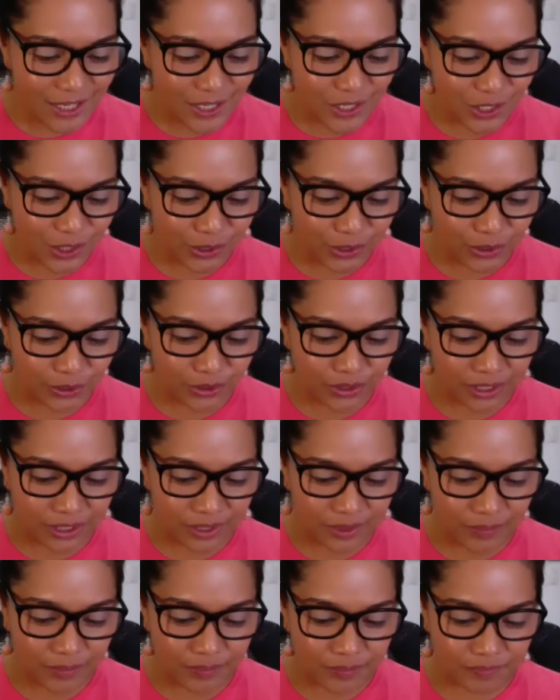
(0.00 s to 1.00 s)
So,
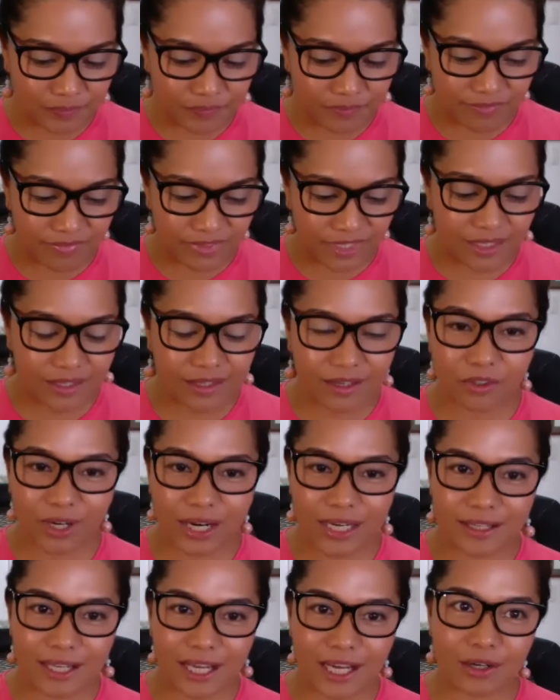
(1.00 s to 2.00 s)
um,
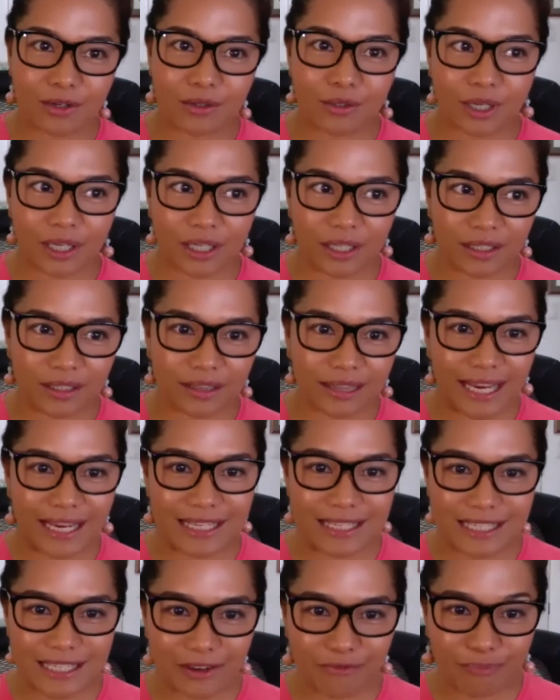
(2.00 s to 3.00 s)
right now, uh,
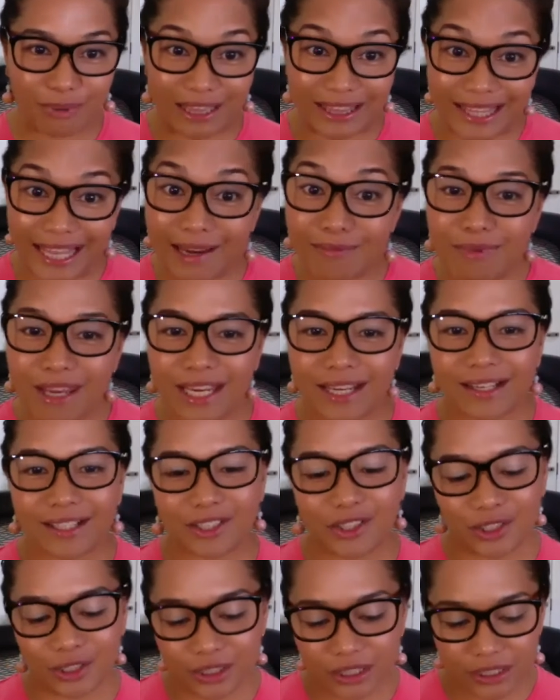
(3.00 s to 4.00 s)
dahil sa pandemic,
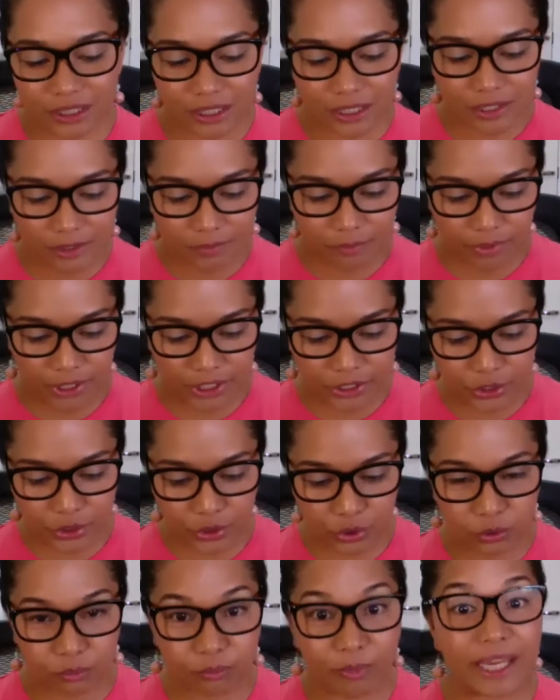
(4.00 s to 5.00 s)
no?
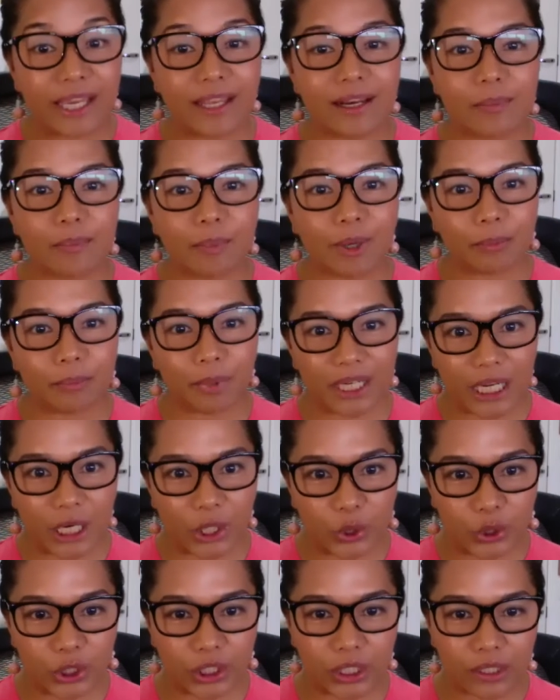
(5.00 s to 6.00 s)
Medyo mahirap ang
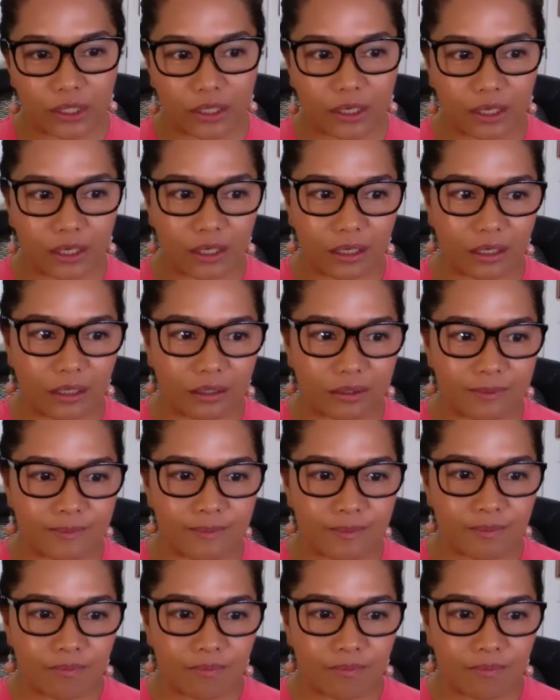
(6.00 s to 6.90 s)
panahon. Uh,